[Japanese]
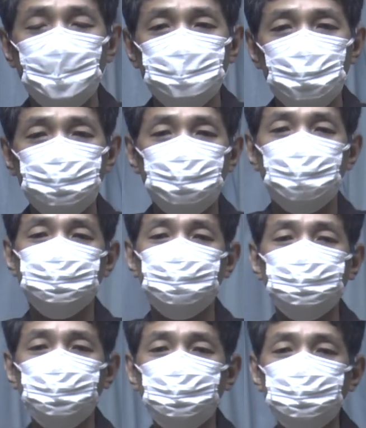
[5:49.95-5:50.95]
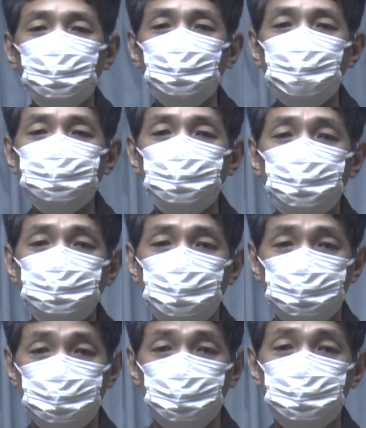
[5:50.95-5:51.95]
ないしは悟りの瞑想って
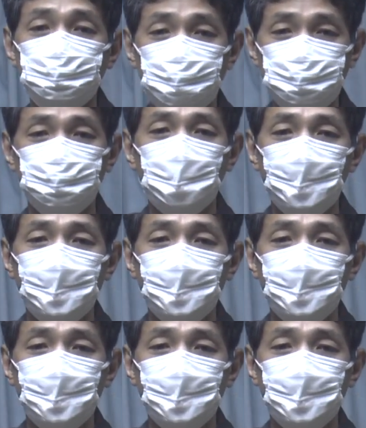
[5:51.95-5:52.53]
いうことも言います